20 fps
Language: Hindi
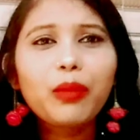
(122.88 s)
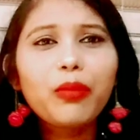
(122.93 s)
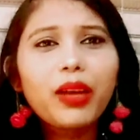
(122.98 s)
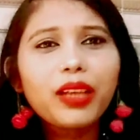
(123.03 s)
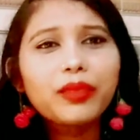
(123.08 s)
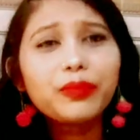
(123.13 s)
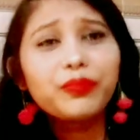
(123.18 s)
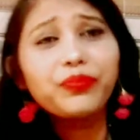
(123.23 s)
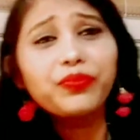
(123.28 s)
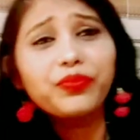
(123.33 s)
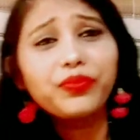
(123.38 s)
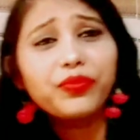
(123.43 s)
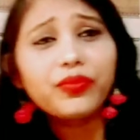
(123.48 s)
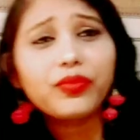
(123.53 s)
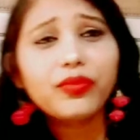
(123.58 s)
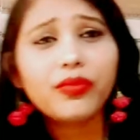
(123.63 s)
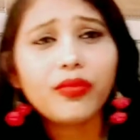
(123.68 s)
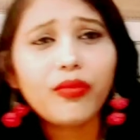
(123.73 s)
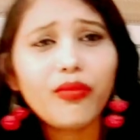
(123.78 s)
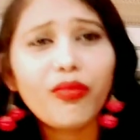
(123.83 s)
के बाद
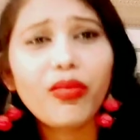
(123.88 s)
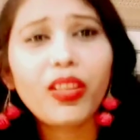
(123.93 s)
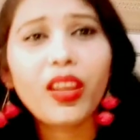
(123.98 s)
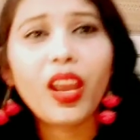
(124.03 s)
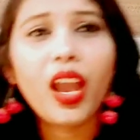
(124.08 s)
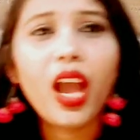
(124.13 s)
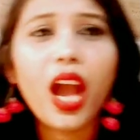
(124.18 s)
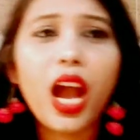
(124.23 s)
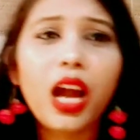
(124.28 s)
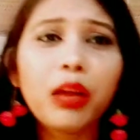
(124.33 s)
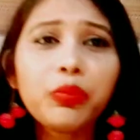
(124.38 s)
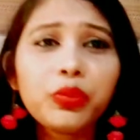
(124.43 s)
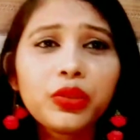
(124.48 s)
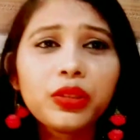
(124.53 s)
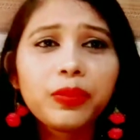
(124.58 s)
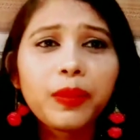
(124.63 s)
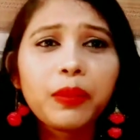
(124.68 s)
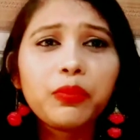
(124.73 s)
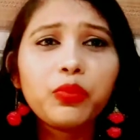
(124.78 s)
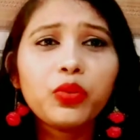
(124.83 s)
आप उस पर